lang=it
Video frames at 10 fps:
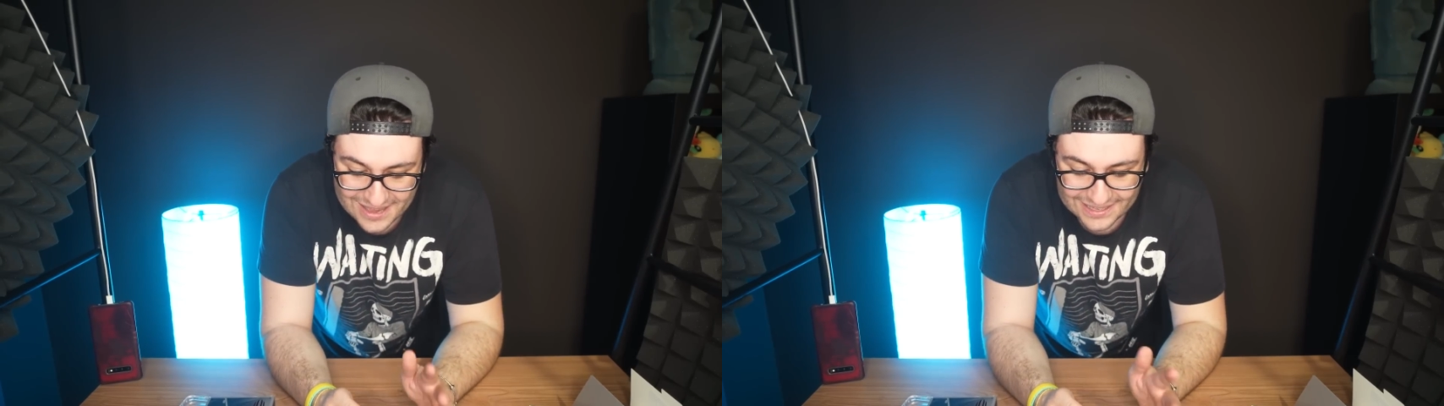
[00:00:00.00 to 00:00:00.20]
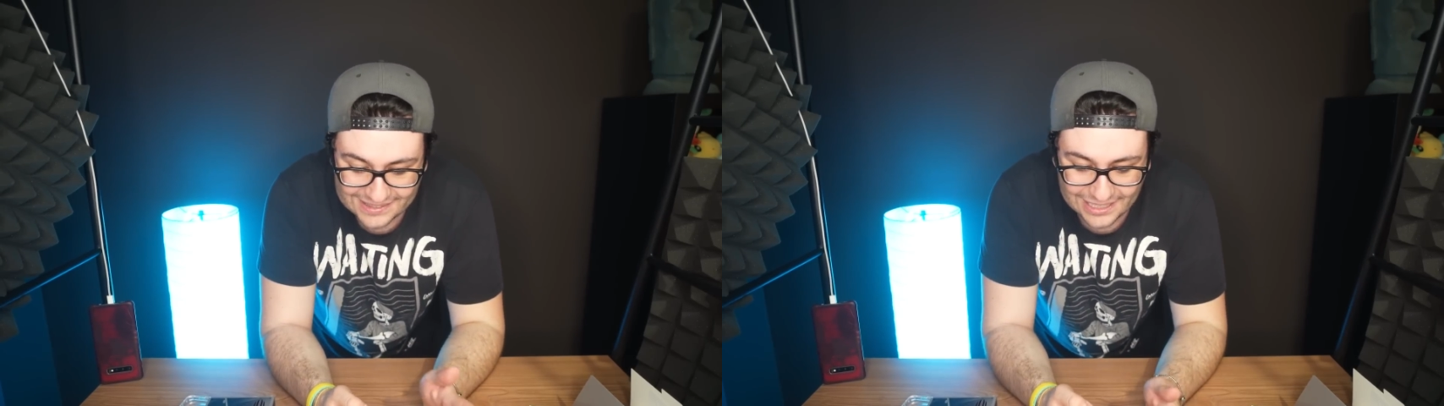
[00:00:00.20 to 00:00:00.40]

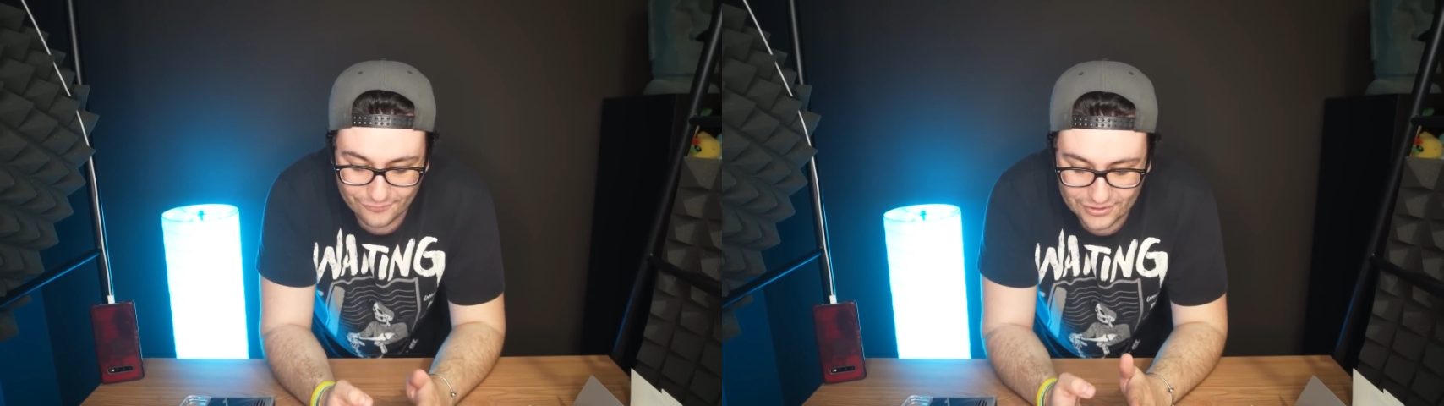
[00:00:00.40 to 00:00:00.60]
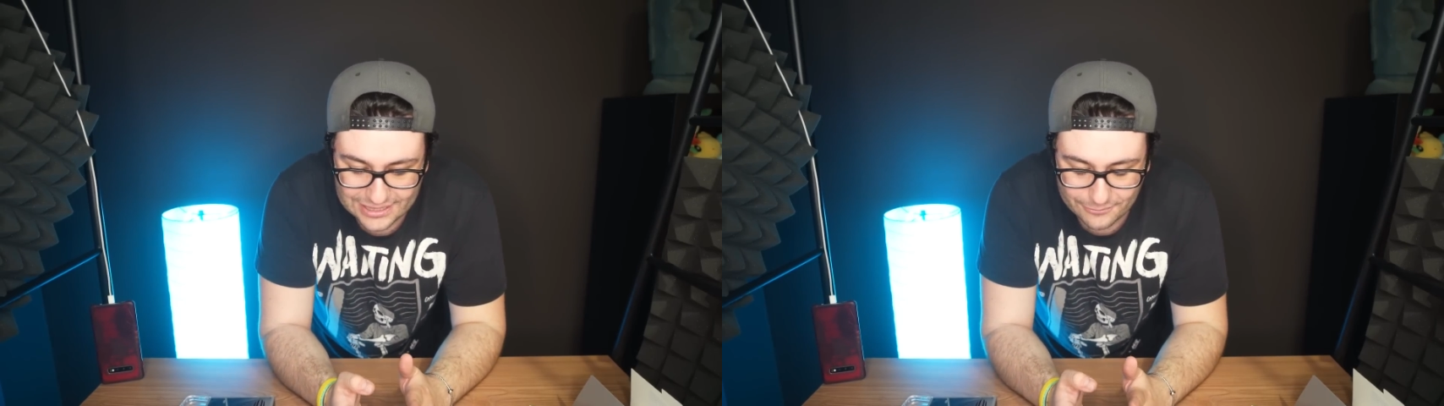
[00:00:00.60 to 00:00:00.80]
i
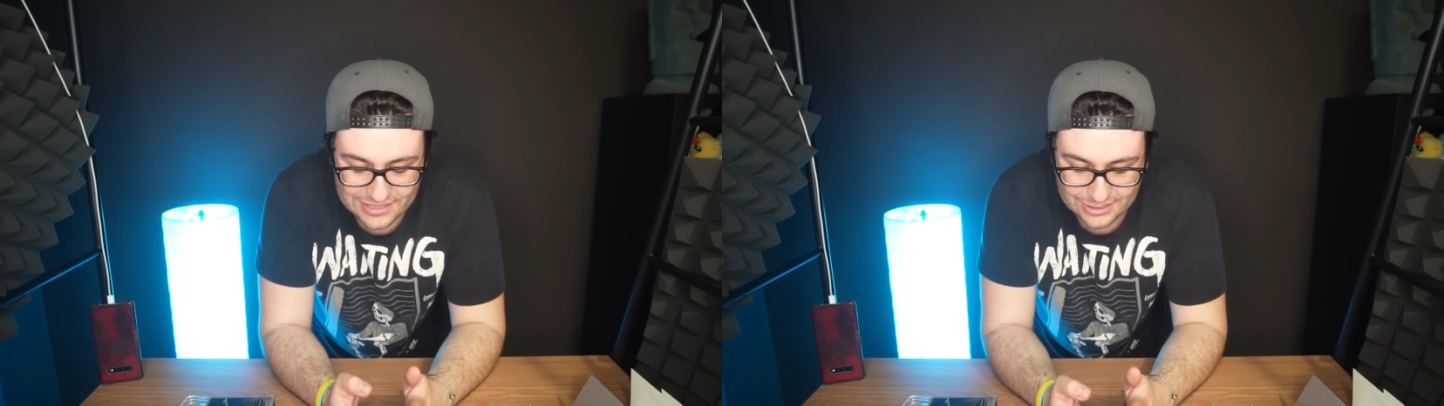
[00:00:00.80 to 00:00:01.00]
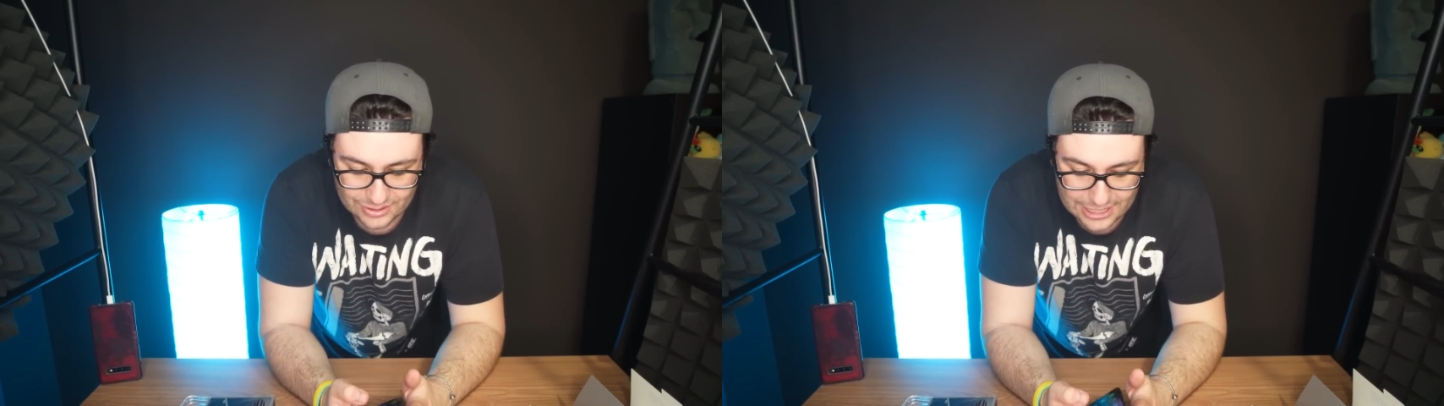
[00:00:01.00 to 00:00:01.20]
telefoni di
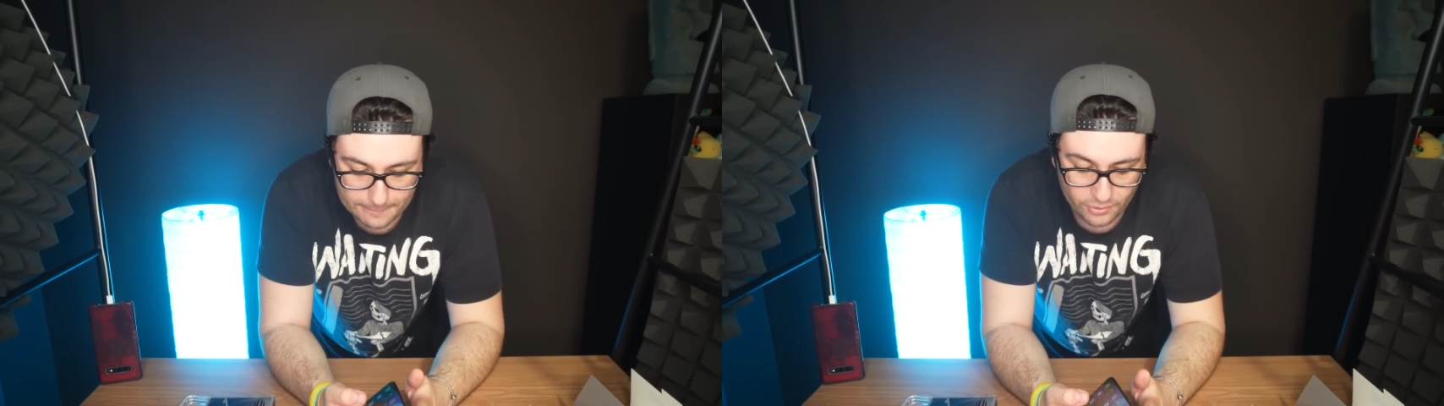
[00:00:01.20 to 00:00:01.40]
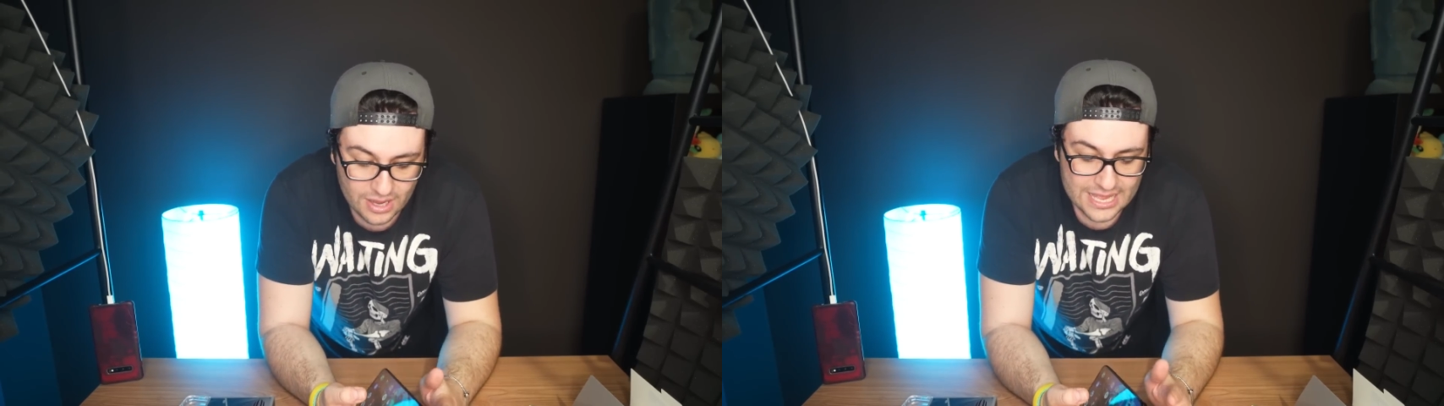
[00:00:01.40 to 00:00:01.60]
questo
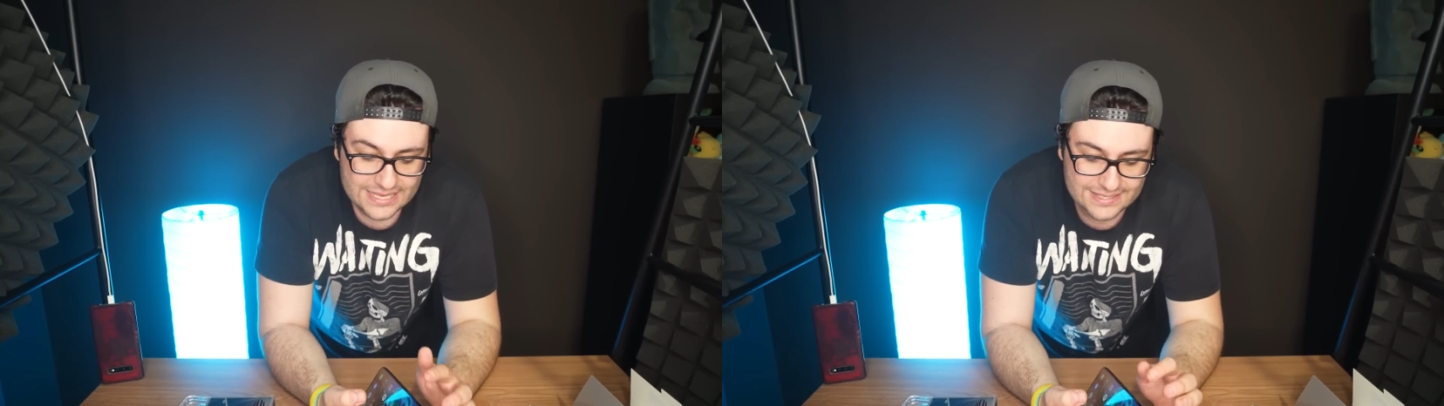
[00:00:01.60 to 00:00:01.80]
tipo.